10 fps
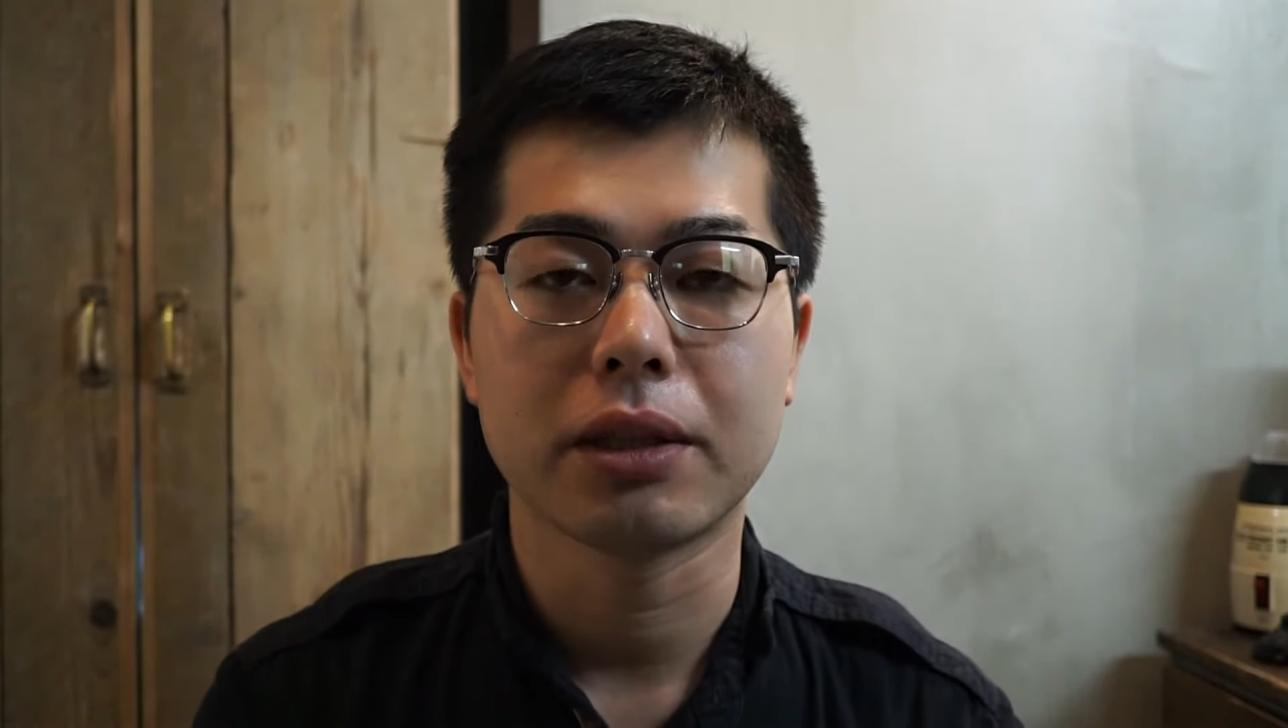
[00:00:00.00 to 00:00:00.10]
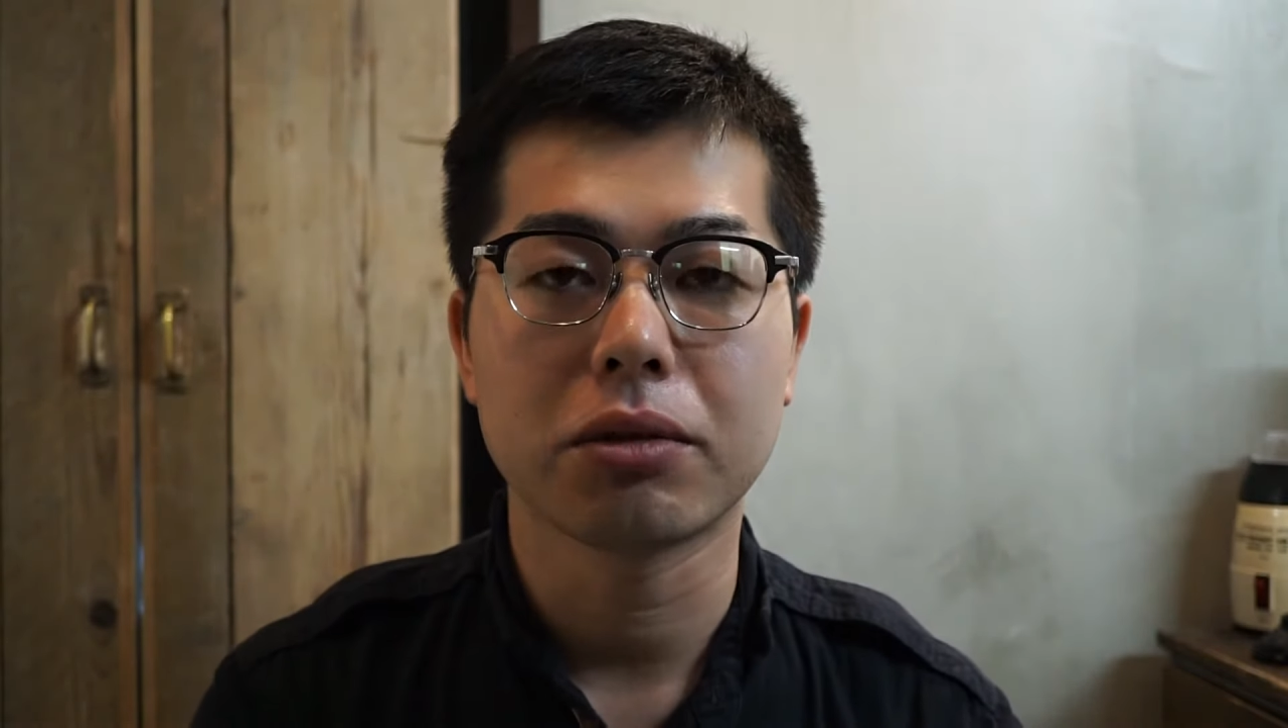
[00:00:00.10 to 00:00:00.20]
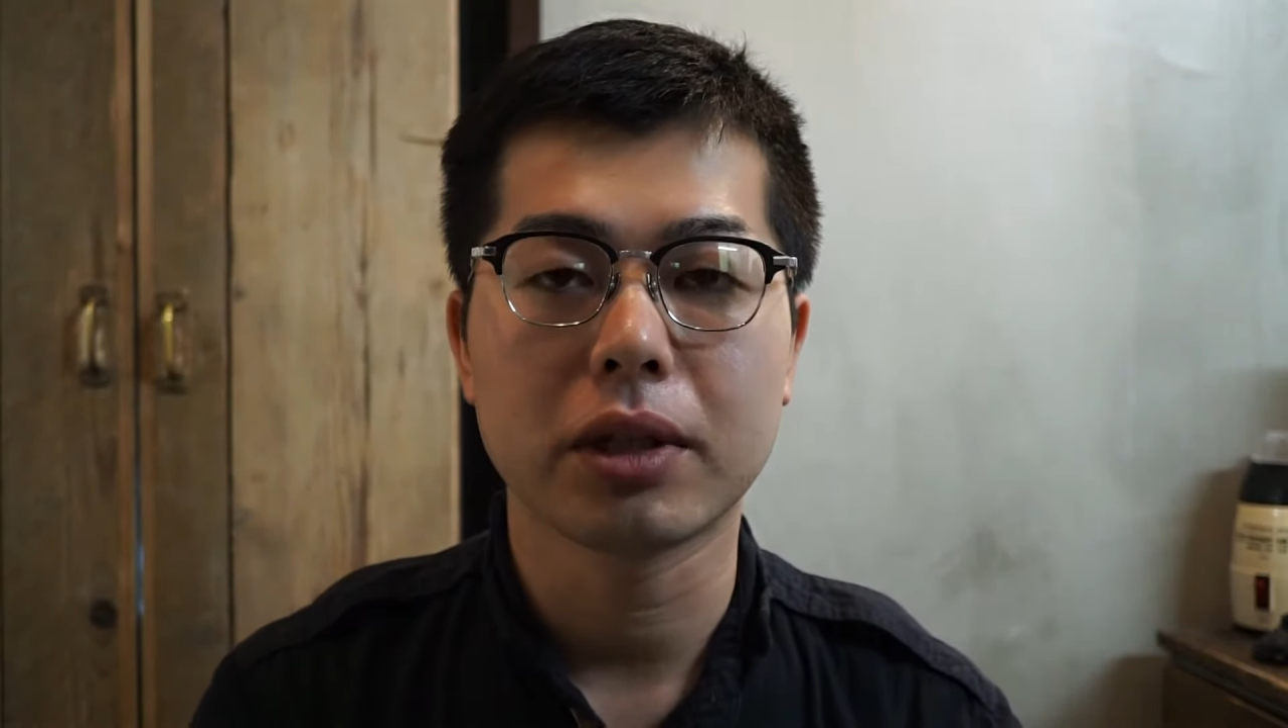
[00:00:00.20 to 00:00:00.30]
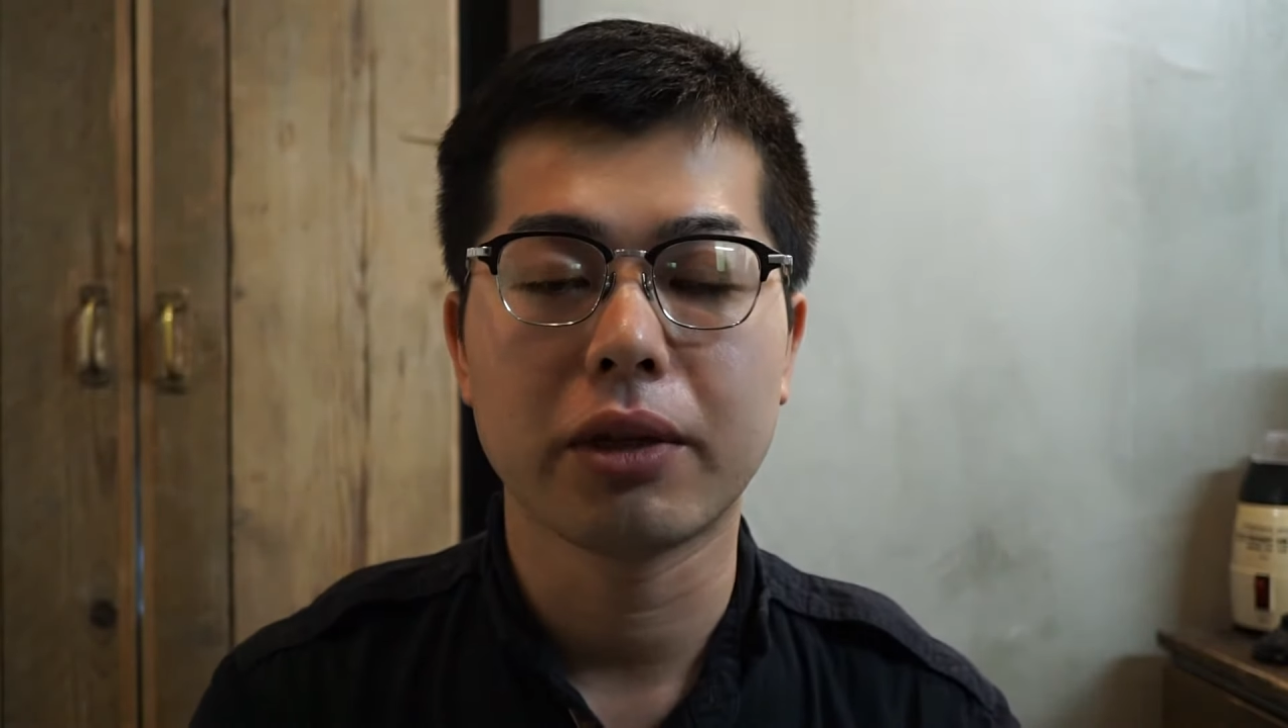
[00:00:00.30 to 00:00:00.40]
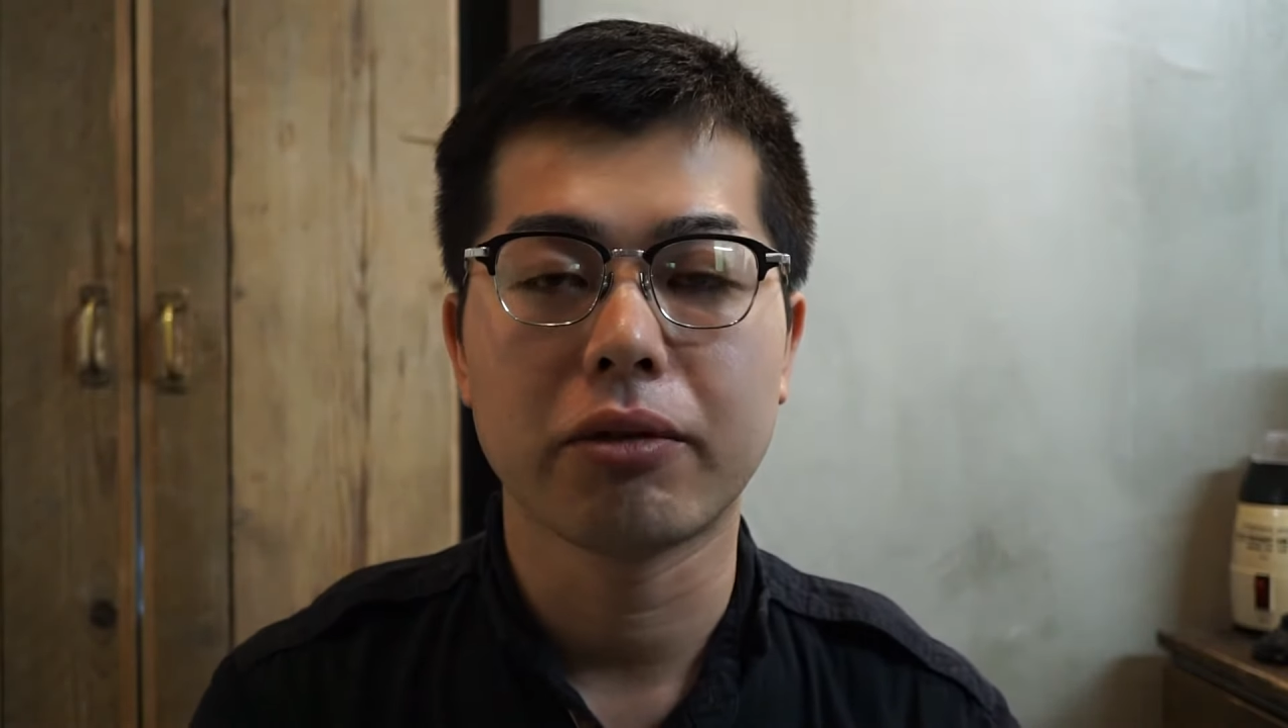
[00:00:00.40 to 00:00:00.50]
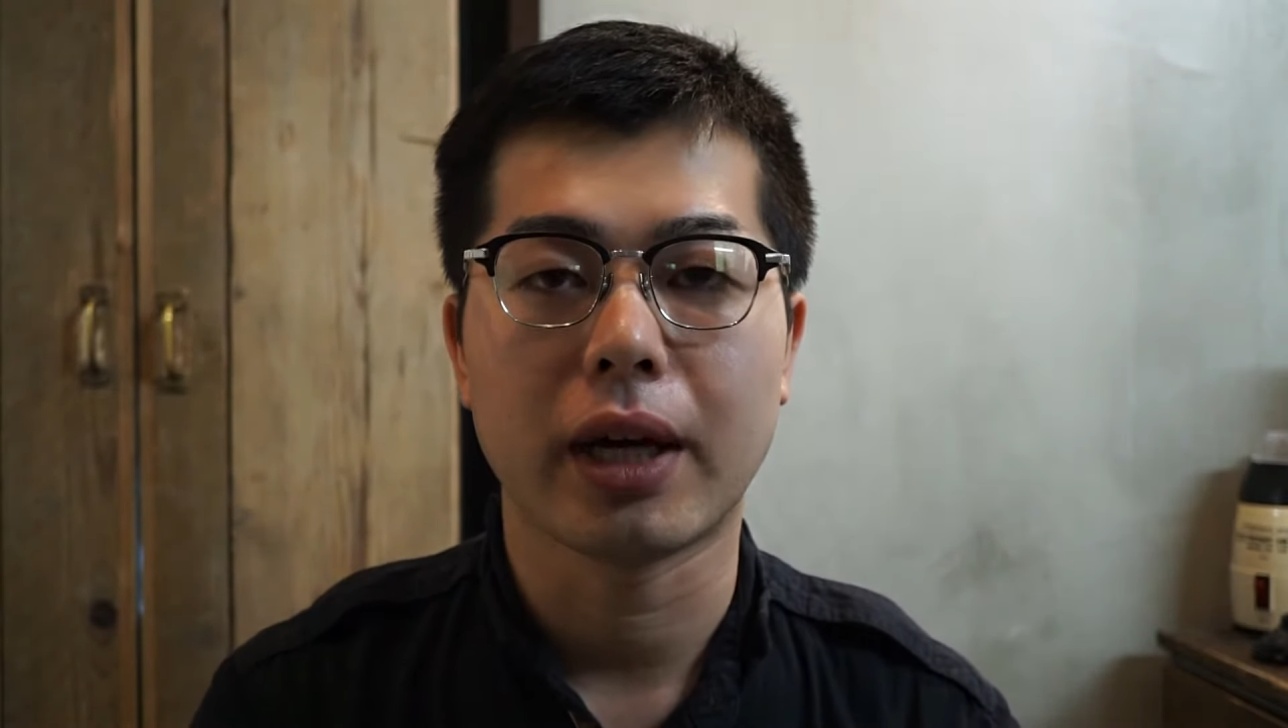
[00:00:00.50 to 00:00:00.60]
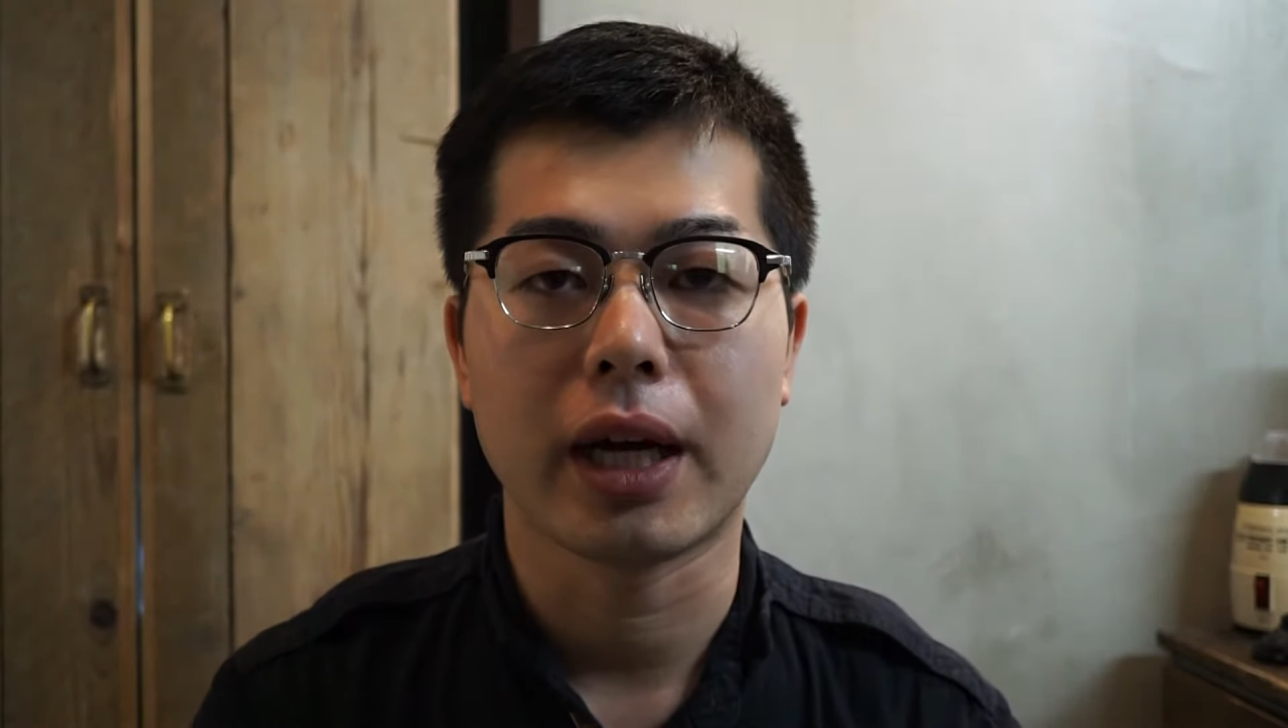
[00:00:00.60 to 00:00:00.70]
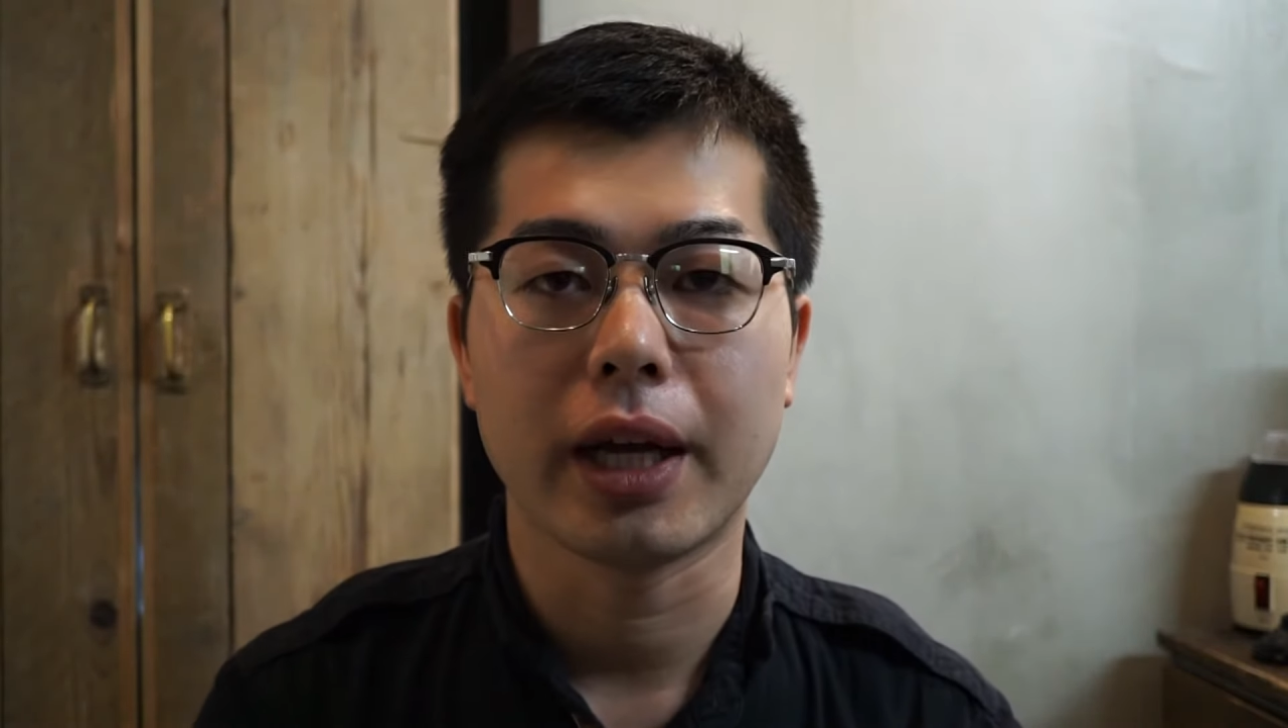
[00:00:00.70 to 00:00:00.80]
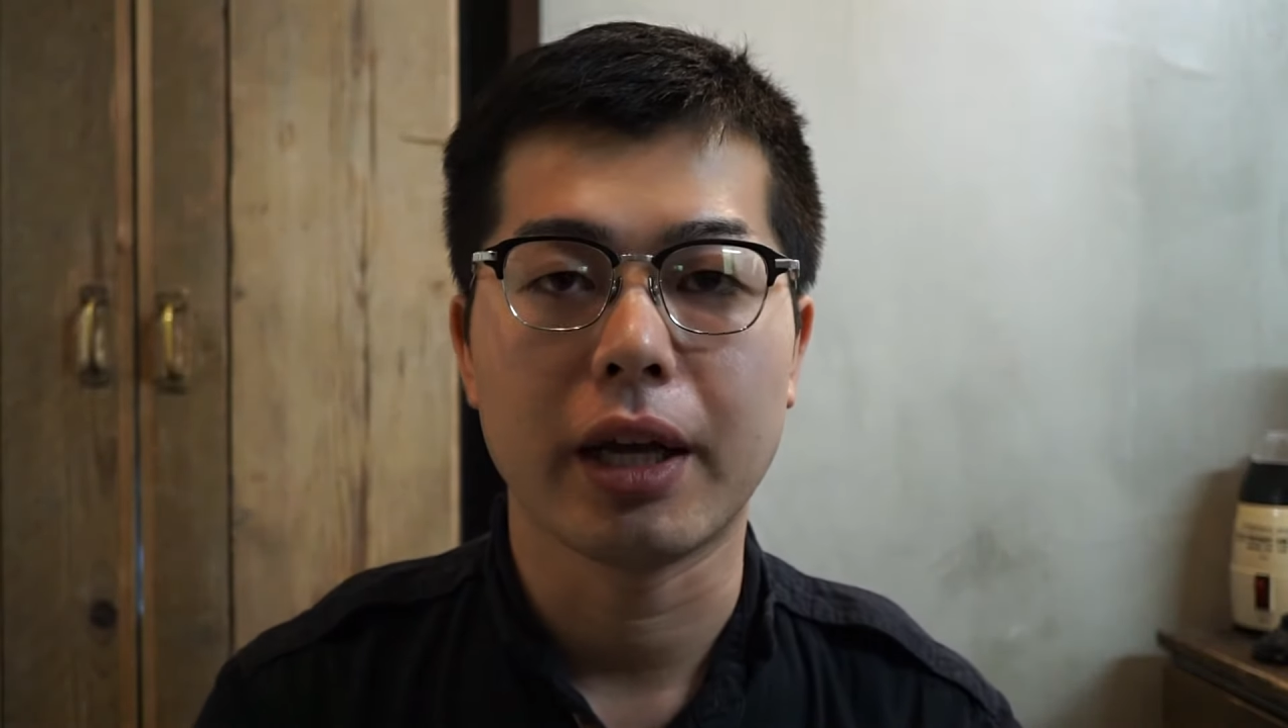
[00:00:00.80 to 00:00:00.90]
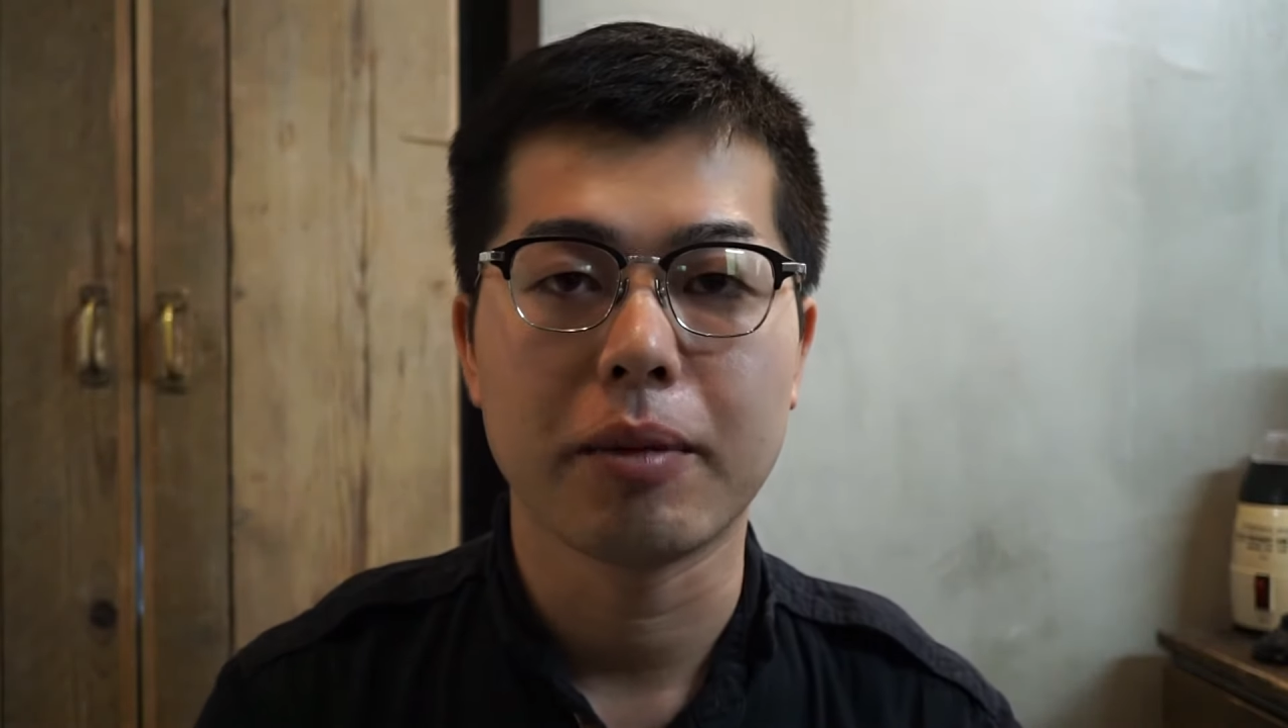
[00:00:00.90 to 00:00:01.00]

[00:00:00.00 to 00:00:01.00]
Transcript: 当店は、